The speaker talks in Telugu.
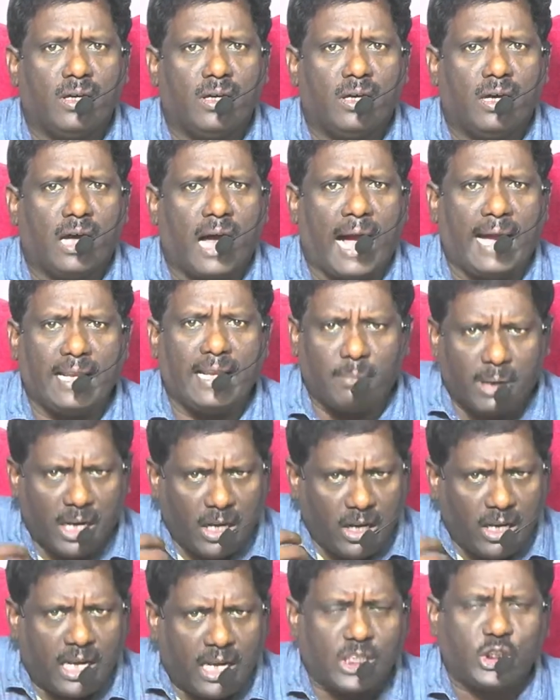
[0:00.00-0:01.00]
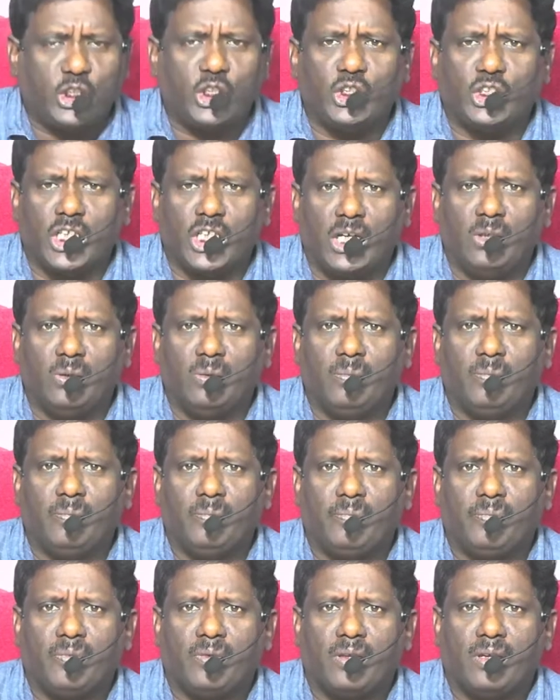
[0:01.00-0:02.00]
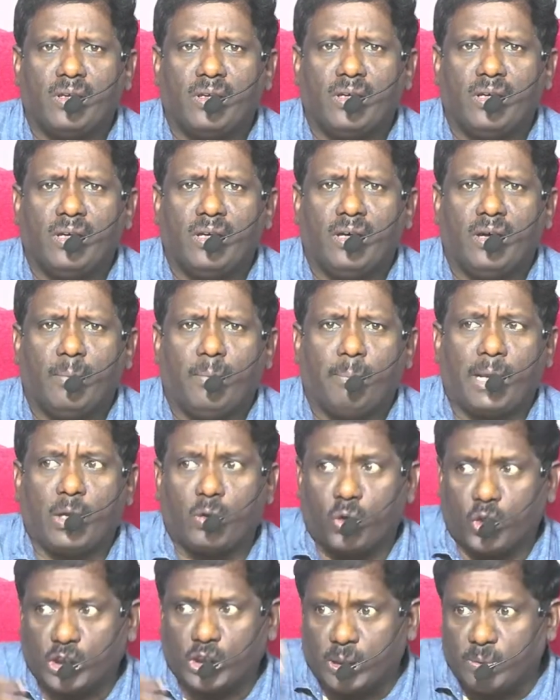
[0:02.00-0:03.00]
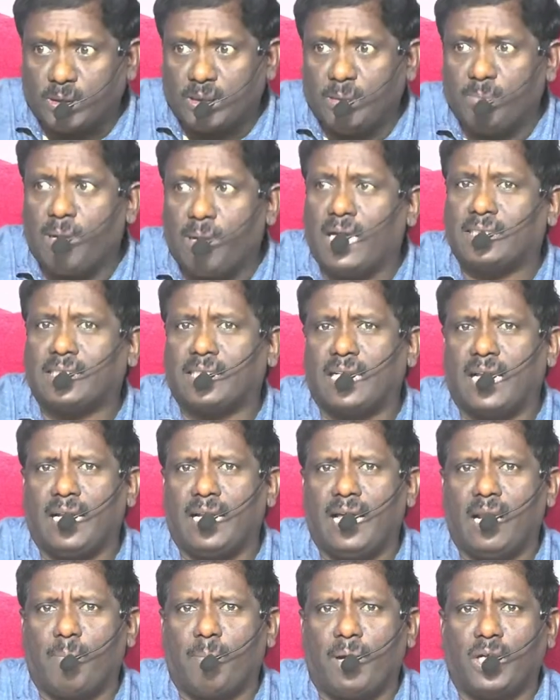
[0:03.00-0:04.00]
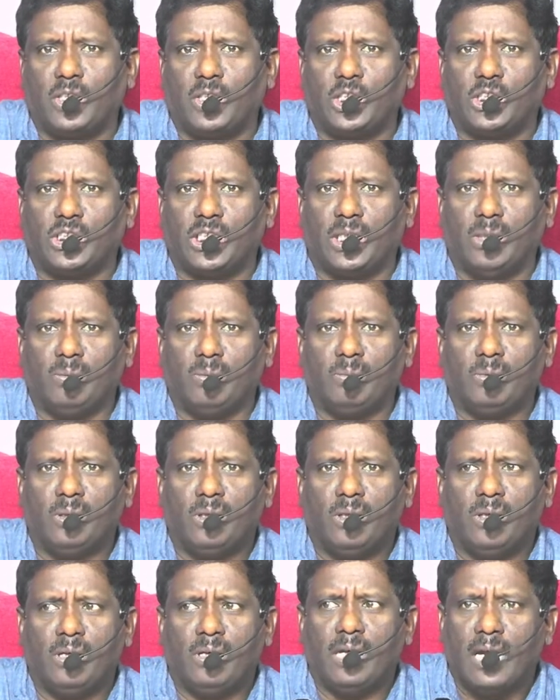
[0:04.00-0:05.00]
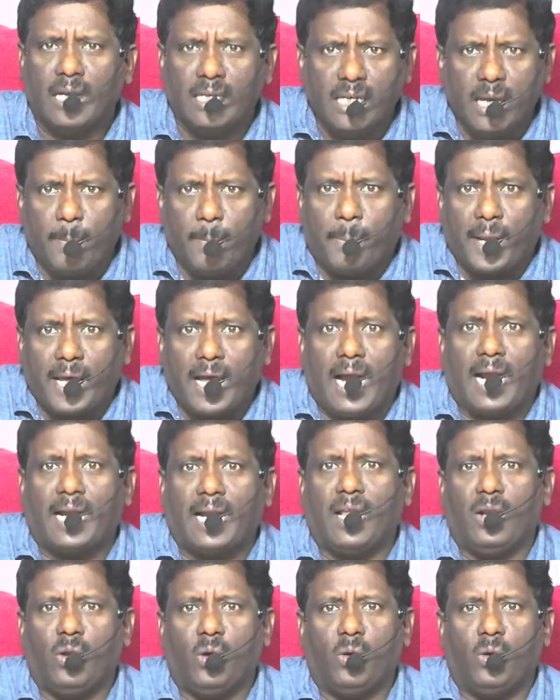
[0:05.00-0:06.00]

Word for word: ఆయన మనల్ని రక్షించాడు మన కోసం సింహాసనాన్ని ఏర్పాటు చేశాడు ఈ ప్రయాణంలో